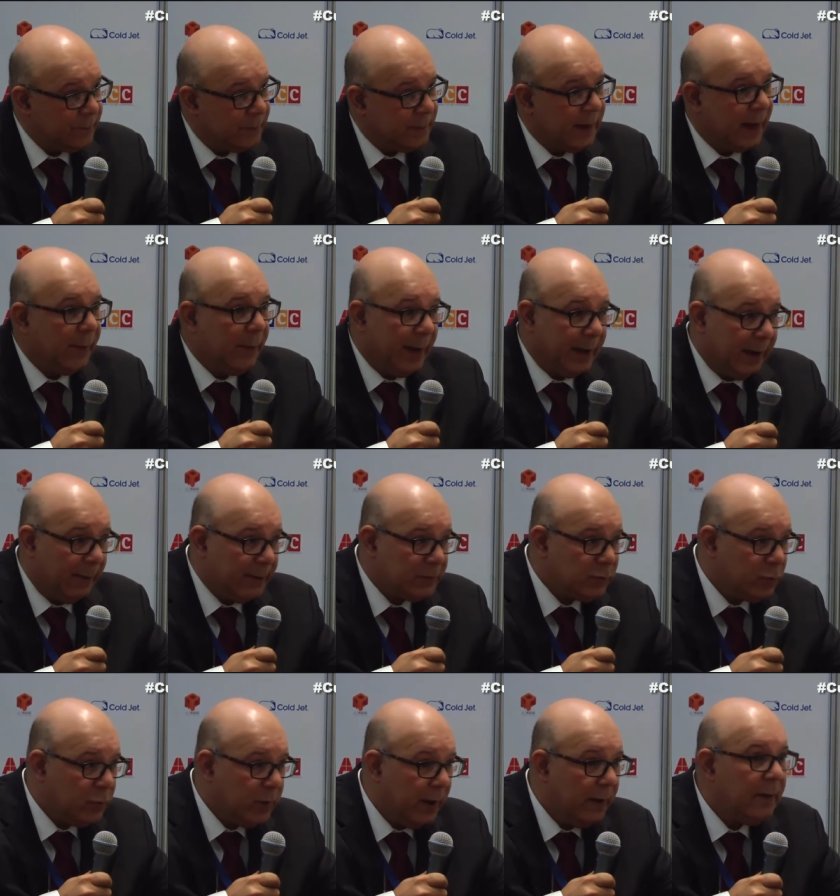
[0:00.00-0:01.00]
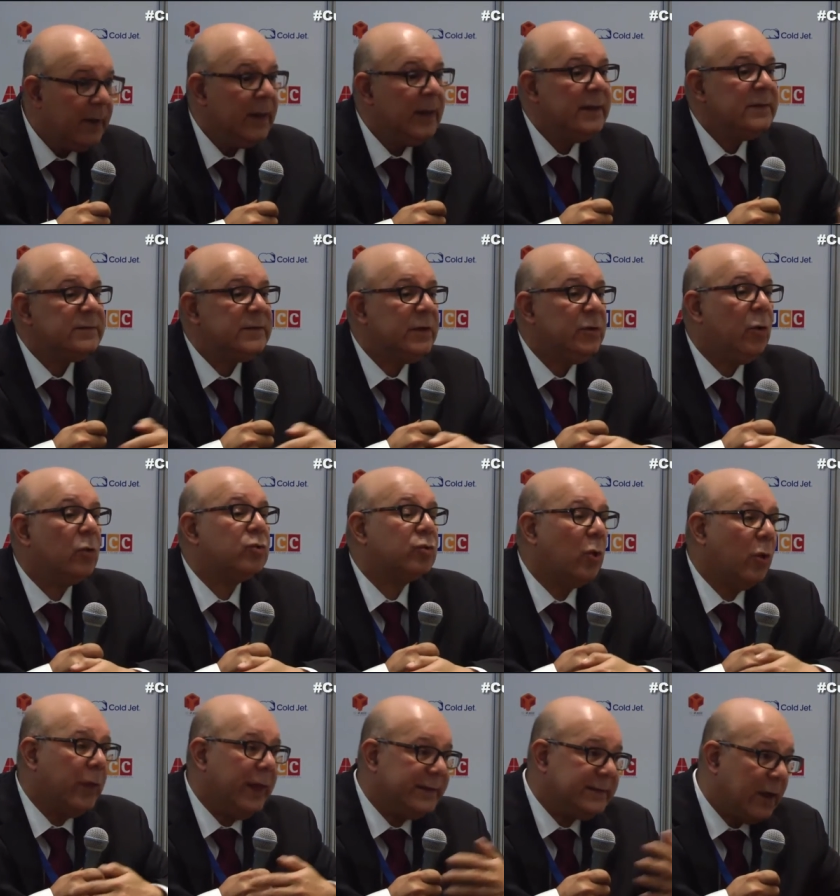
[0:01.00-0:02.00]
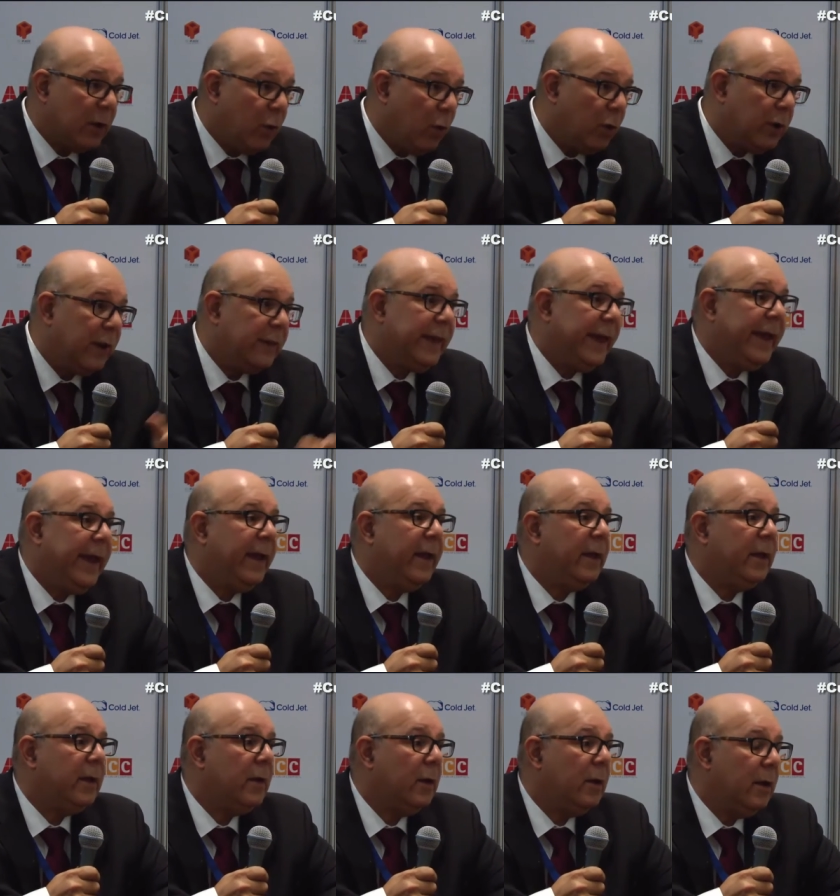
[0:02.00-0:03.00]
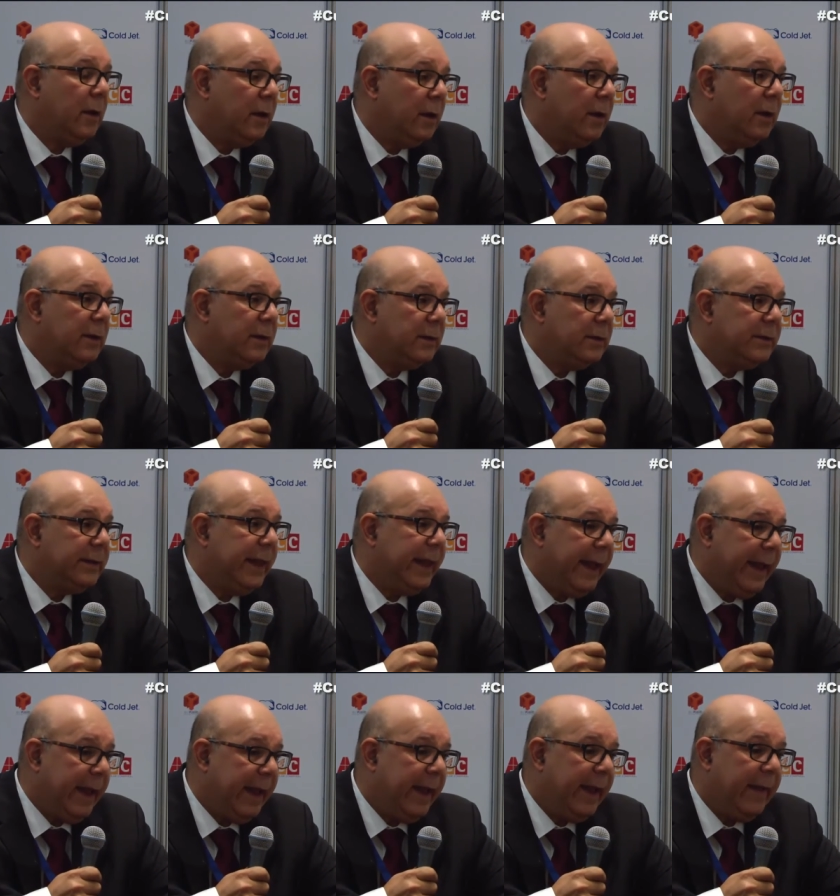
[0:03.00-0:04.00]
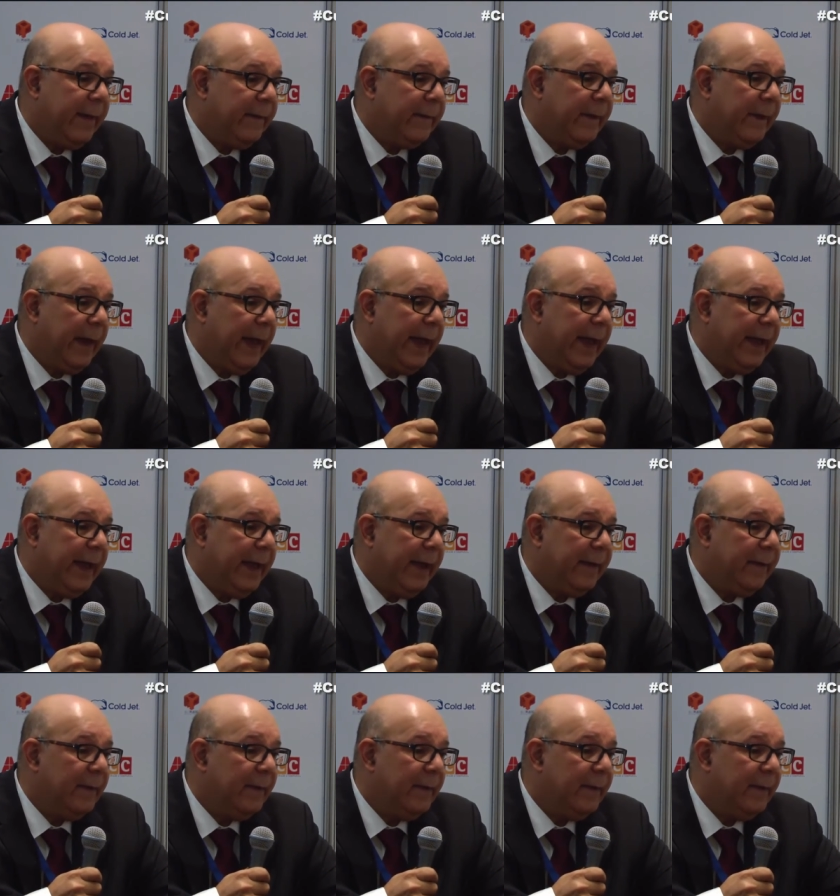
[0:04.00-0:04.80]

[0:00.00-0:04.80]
que va a la basura, sino toda esa cola de, de eh,